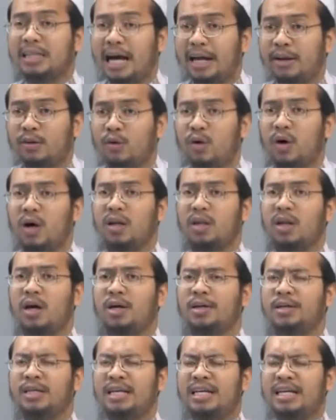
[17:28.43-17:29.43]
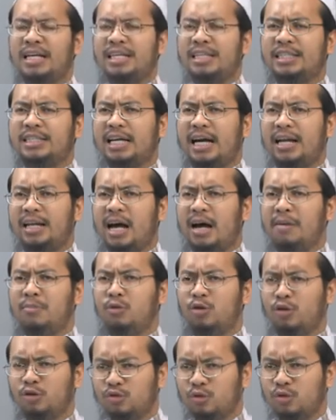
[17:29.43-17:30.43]
ท่านโอ้อัลลอฮ์ฉันอา
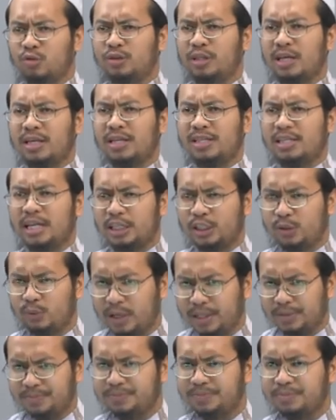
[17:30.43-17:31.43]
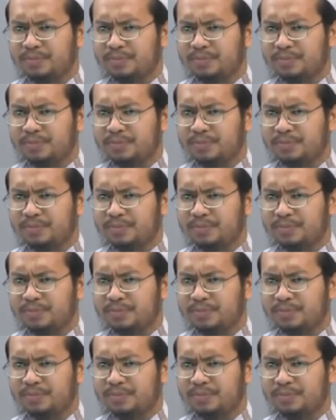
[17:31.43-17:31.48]
มูตุฉันจะเสียชีวิต